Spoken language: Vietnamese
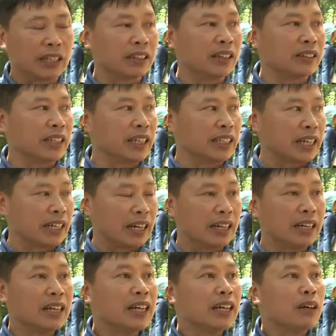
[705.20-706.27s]
nhận thức thấy rằng là
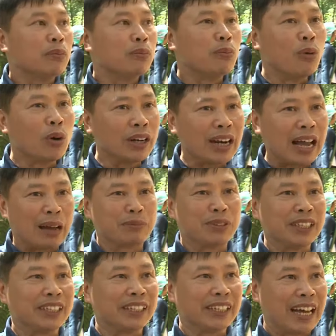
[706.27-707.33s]
muốn làm
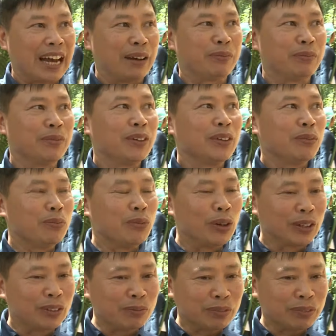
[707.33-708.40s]
gì thì làm,
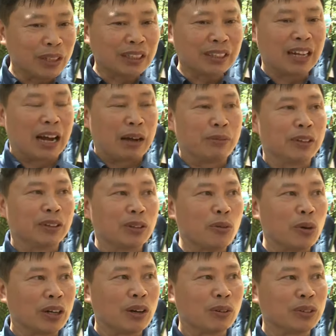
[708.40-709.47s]
muốn tất cả từ
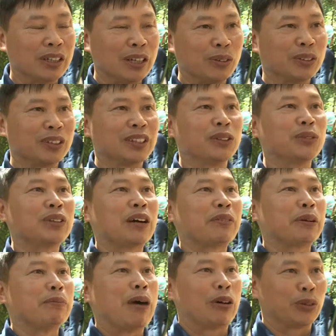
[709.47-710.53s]
nguồn gốc từ đâu thì chúng ta
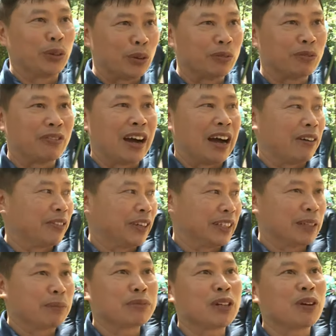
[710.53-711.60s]
phải bảo tồn và phải
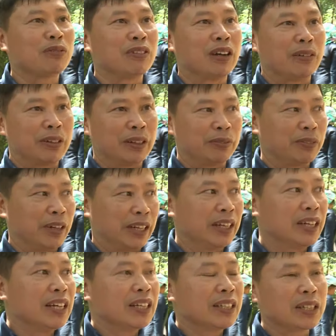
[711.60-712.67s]
chăm sóc và phải
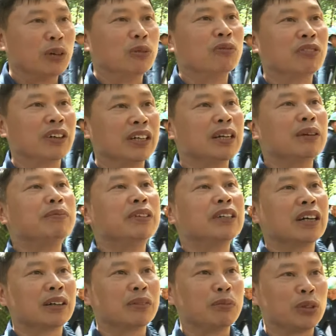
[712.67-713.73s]
trồng và ươm
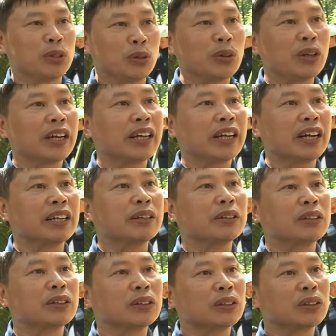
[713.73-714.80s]
được một số các cái
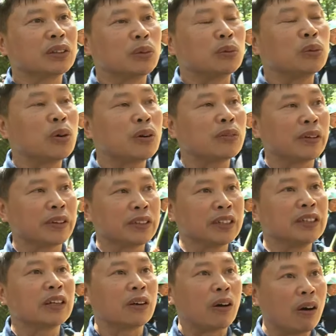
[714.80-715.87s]
cây giống thuốc để
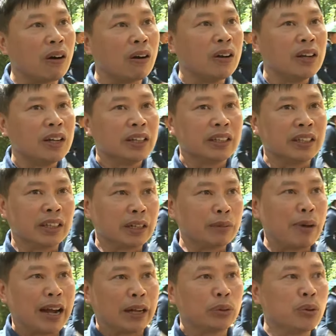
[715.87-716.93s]
giữ được nó, thì cái
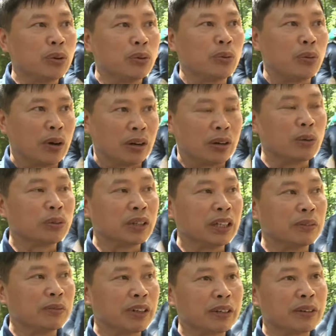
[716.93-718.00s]
bài thuốc của công
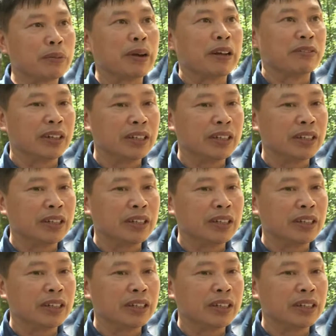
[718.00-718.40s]
ty mới cứ bền